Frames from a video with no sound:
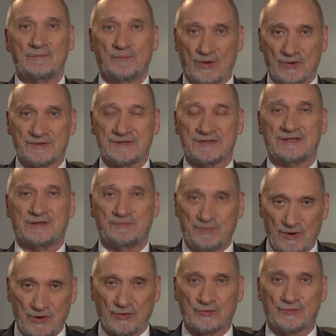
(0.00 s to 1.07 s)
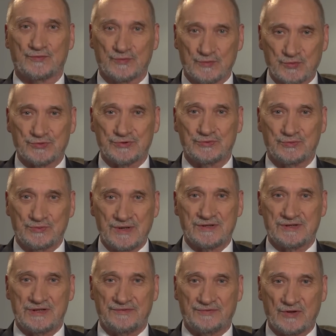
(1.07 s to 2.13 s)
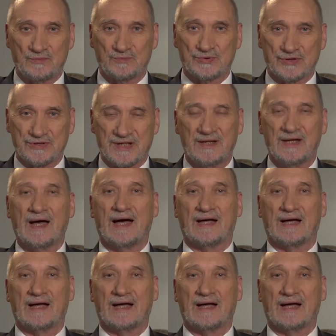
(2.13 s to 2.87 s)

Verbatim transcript: polskich pilotów, którzy uderzyli w tą brzozę,